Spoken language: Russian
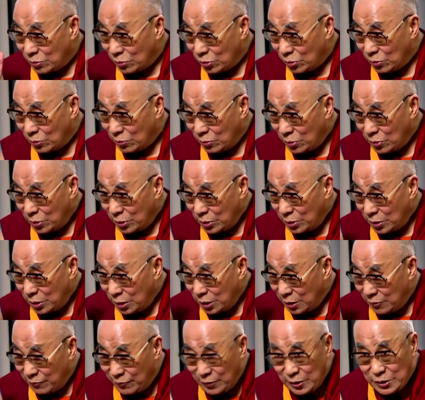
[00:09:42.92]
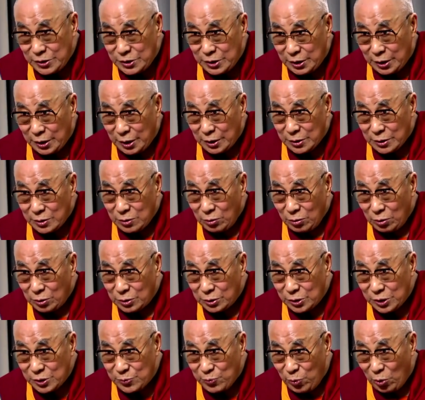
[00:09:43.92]
Вместо того, чтобы
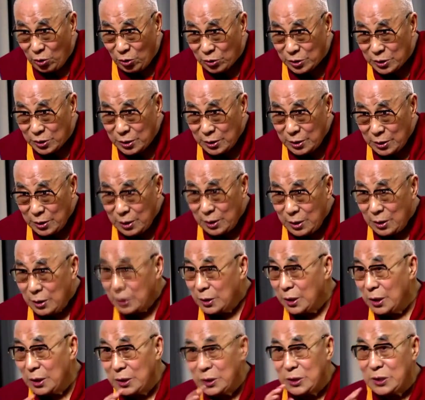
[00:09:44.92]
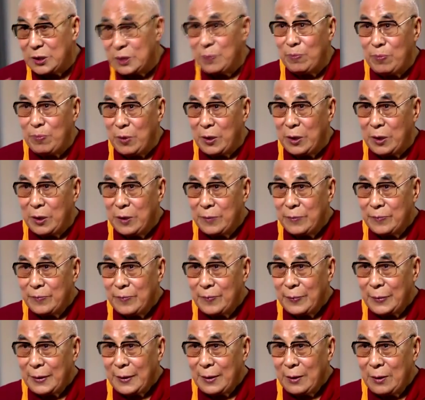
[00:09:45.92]
прислушаться или изучить
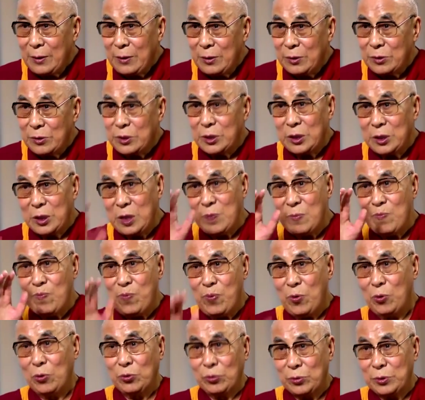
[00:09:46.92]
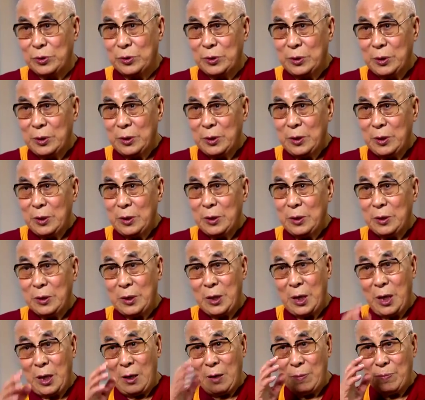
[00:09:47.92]
обстановку на местах,
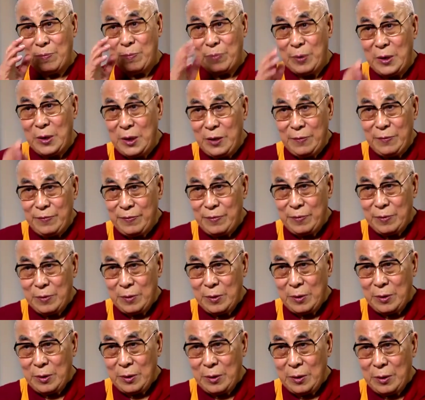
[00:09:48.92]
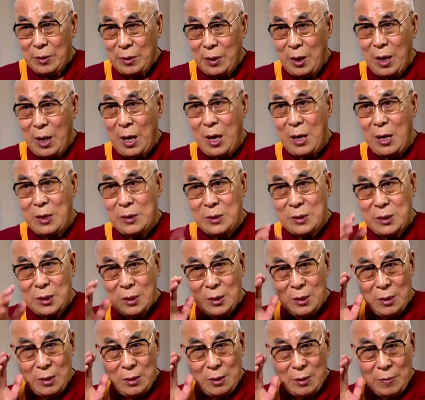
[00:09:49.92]
они стали навязывать свои
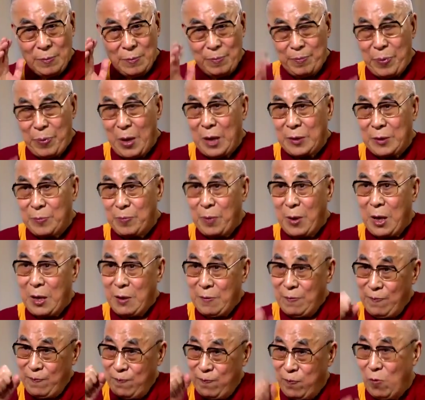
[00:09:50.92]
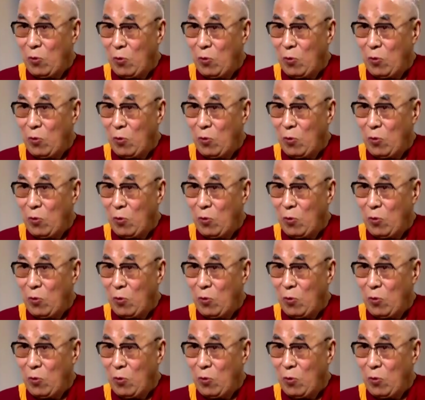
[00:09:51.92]
убеждения силой.